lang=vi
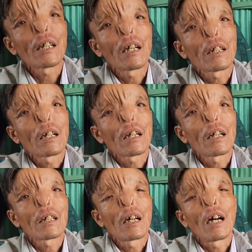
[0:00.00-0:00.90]
cái
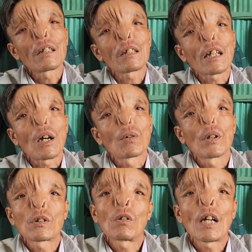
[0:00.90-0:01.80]
ở dưới cái cầu
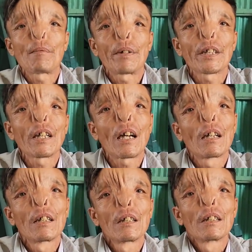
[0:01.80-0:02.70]
vượt số 5 ở dưới á
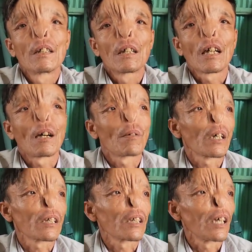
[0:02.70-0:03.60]

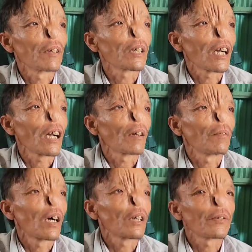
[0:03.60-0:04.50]
rồi hiện bây giờ là
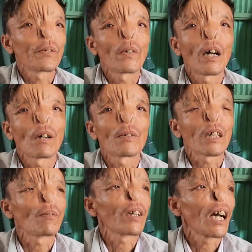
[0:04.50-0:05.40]
mà phơi lông
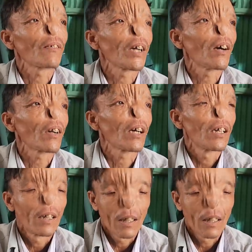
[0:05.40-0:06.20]
vịt lông gà lông heo nè